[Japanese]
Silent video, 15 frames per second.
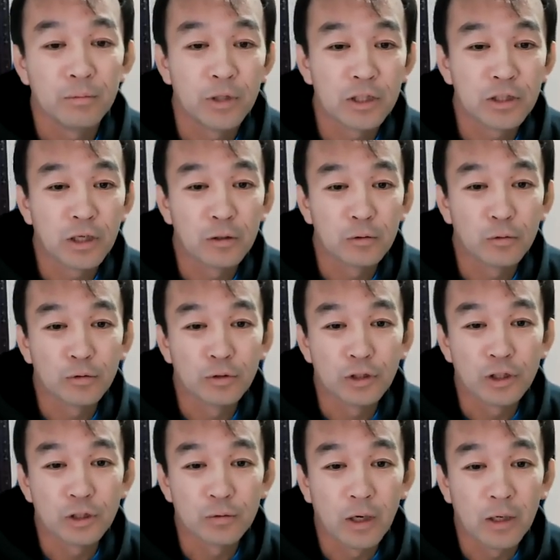皆さん、こん
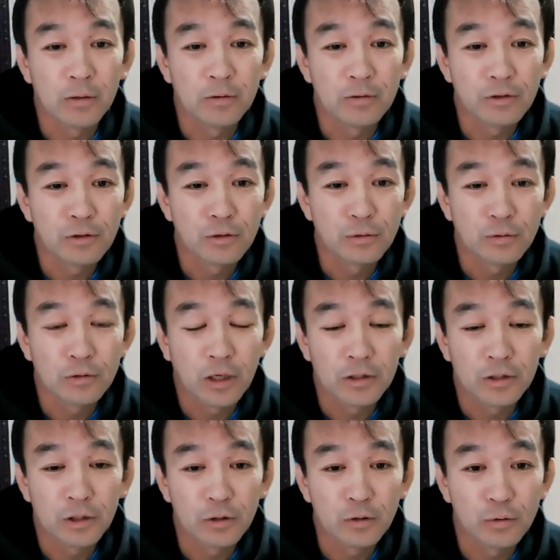にちは。週
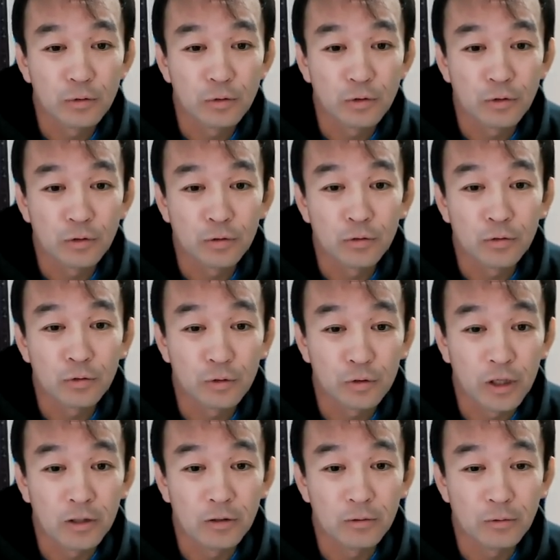刊手帳術の著
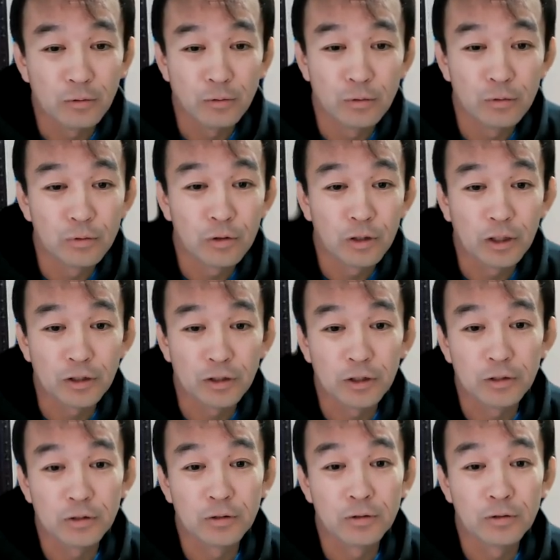者、雲野隆
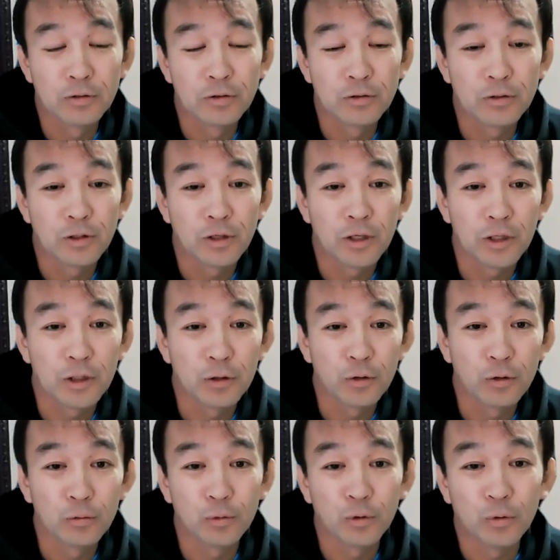です、えー、
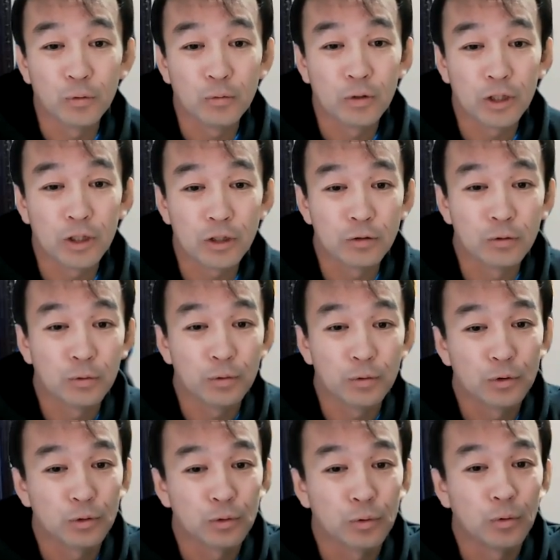今日も私の
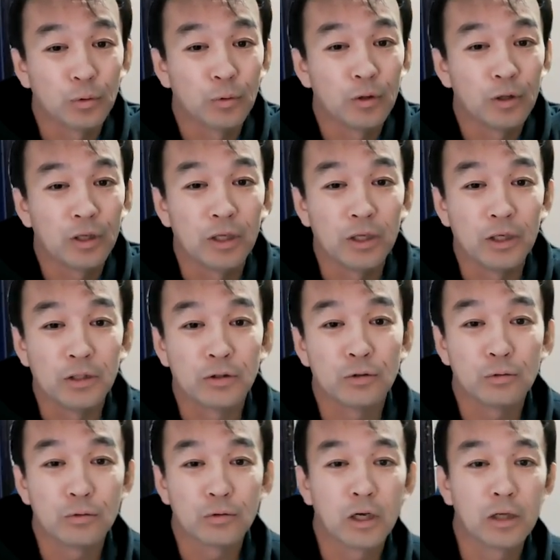著書、えー、
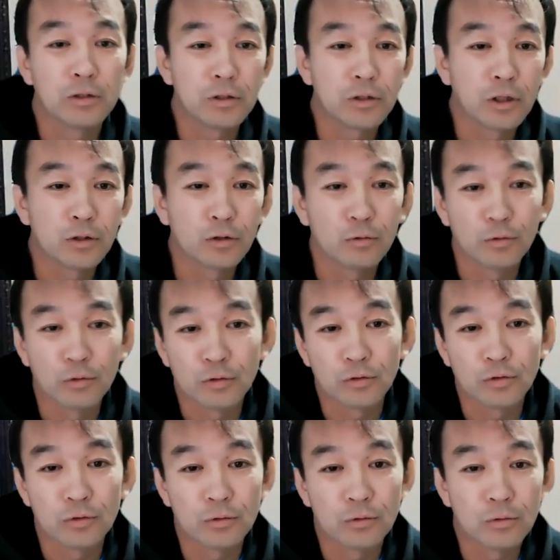週刊手帳
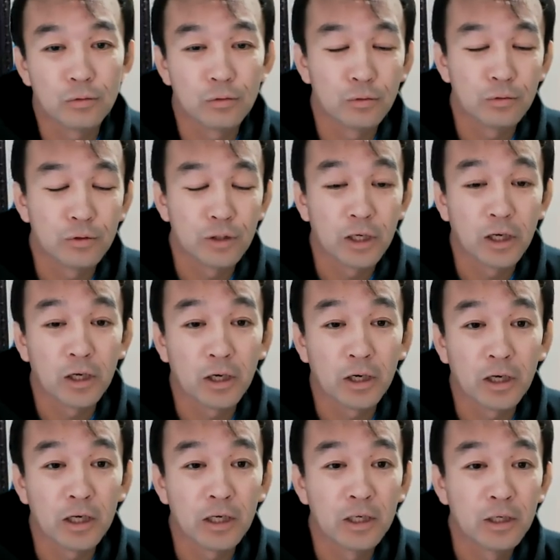術の中か
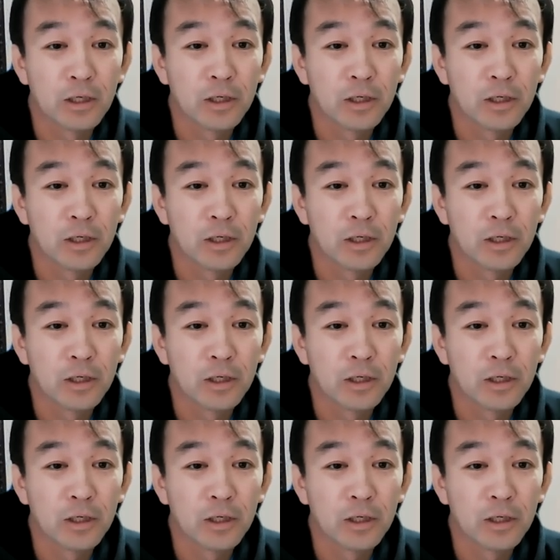ら、